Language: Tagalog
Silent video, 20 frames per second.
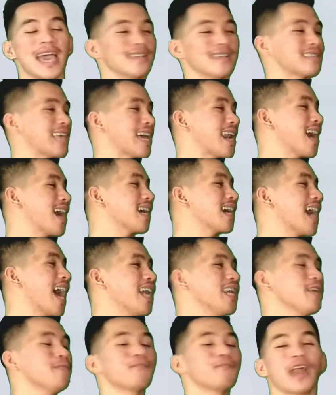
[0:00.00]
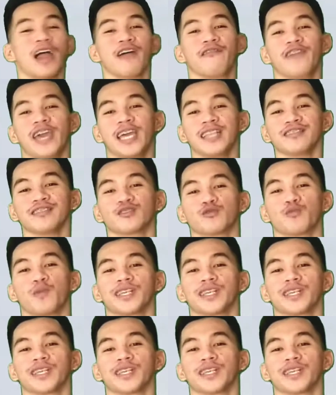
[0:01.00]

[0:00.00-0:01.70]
Sarangani Province